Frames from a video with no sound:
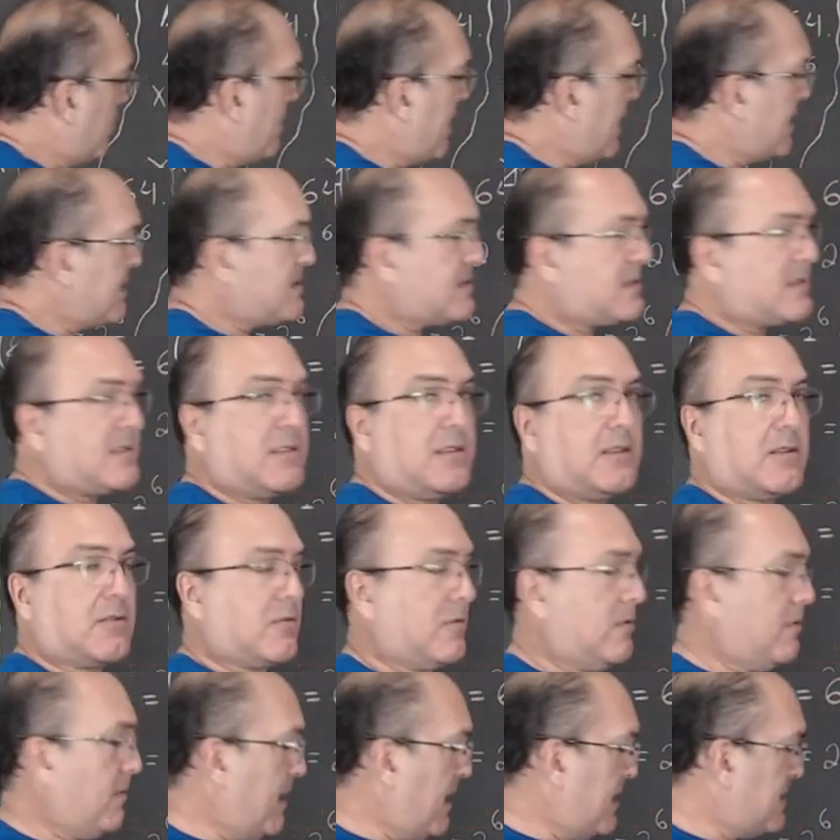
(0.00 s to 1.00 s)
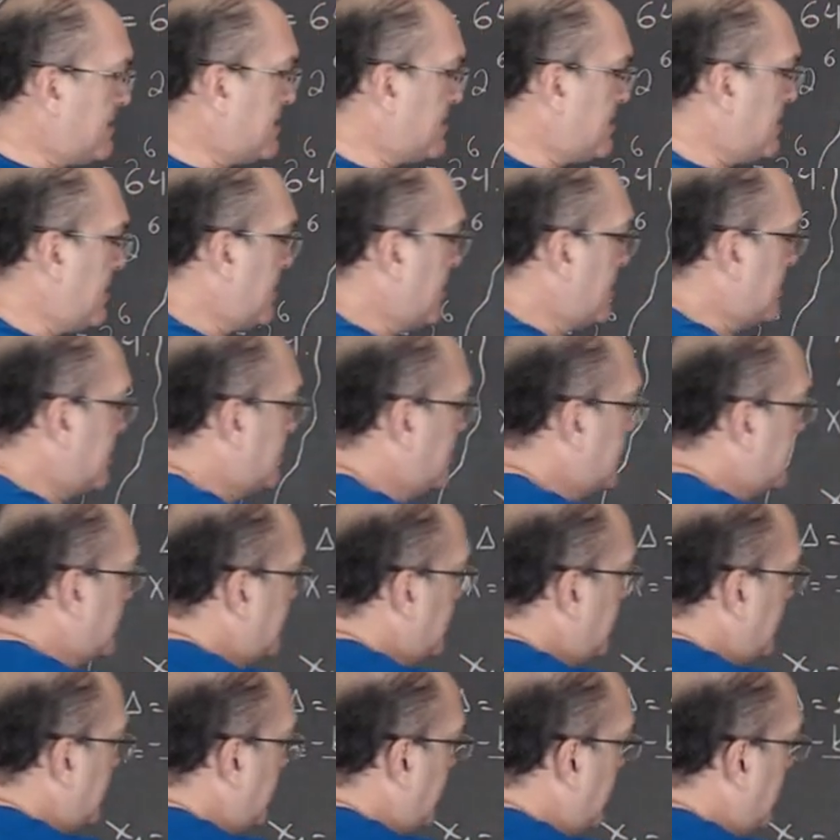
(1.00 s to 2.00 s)
mais 5? É
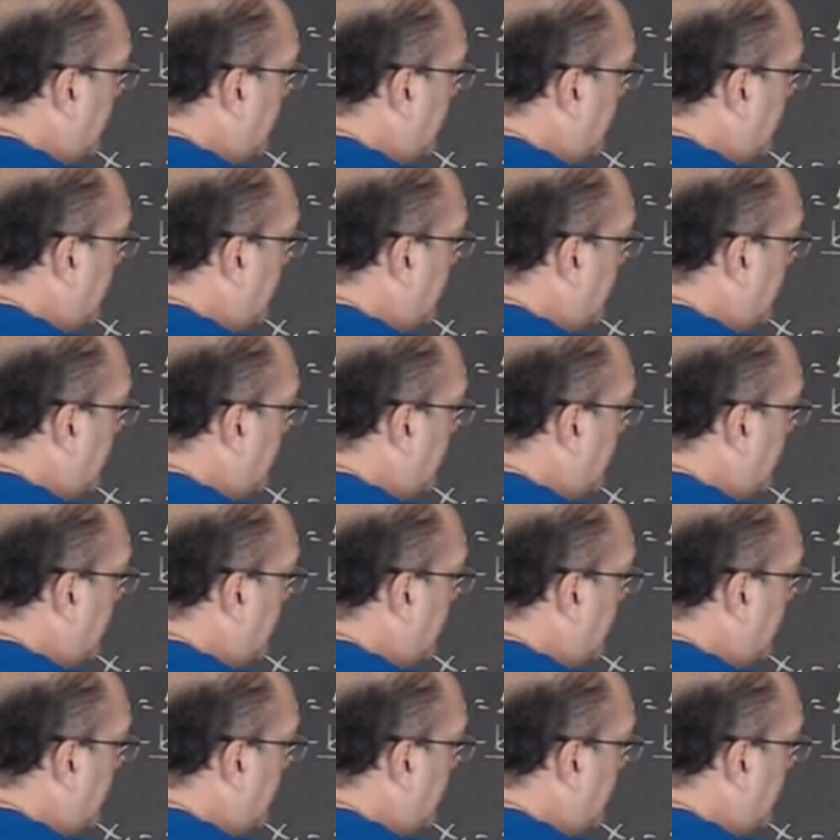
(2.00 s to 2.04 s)
6.